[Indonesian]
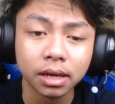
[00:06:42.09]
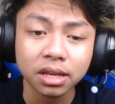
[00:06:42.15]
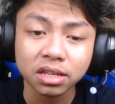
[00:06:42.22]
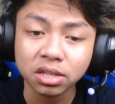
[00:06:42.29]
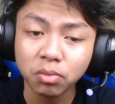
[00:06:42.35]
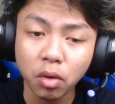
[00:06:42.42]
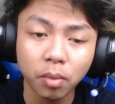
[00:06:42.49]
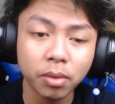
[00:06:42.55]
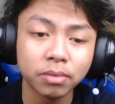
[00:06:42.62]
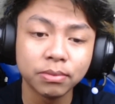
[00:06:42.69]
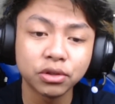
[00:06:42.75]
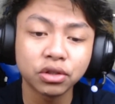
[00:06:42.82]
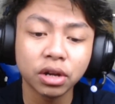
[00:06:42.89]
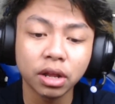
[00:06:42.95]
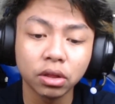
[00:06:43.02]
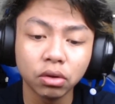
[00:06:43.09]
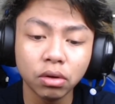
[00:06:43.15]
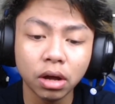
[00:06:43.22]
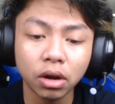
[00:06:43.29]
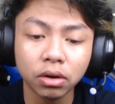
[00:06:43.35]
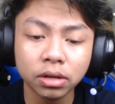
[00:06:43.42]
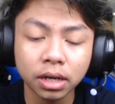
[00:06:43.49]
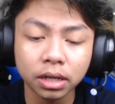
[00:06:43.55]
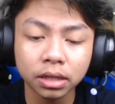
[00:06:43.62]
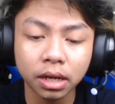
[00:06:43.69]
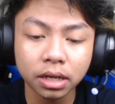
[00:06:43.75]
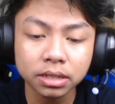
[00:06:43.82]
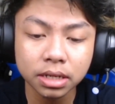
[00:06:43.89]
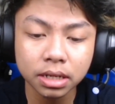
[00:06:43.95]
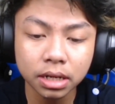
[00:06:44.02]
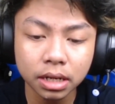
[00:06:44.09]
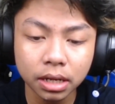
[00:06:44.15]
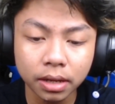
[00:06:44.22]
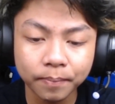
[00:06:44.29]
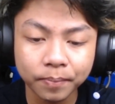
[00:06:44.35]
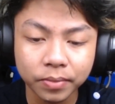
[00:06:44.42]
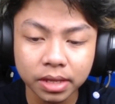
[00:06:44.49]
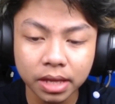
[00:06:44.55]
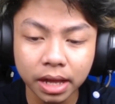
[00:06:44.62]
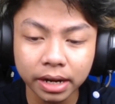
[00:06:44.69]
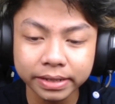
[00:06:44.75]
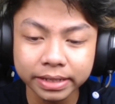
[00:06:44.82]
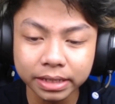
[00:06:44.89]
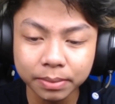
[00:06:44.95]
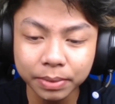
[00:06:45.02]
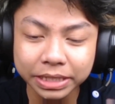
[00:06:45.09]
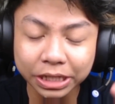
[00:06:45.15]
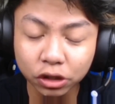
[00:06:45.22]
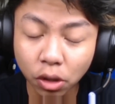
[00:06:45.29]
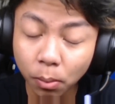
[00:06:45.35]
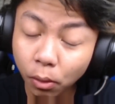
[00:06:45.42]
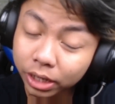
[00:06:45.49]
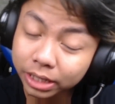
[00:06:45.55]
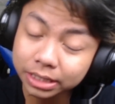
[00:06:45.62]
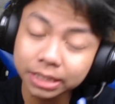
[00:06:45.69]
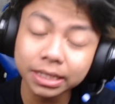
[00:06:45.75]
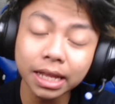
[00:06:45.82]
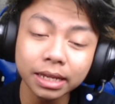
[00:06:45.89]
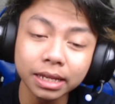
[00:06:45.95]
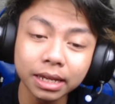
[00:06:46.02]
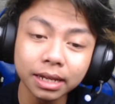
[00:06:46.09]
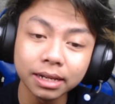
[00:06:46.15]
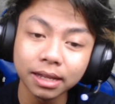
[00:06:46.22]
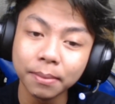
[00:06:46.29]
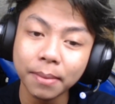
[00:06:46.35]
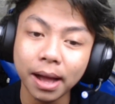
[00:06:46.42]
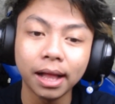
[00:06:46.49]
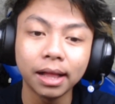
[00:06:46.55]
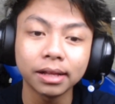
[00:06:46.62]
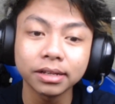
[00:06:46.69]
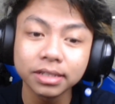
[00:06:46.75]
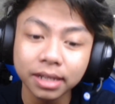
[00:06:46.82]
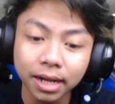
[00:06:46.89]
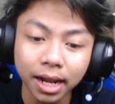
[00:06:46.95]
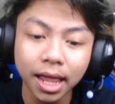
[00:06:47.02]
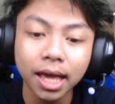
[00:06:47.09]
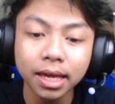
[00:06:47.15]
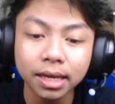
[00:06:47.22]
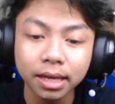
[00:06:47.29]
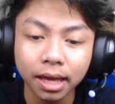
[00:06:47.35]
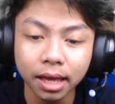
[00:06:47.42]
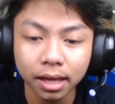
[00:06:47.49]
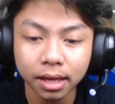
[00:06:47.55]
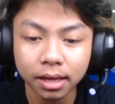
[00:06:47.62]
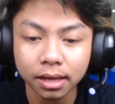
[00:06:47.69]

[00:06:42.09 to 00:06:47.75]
si mobil monster itu kalau deket-deket sini dia reset pencet tombol reset lagi, dia bakal ke sini lagi ya.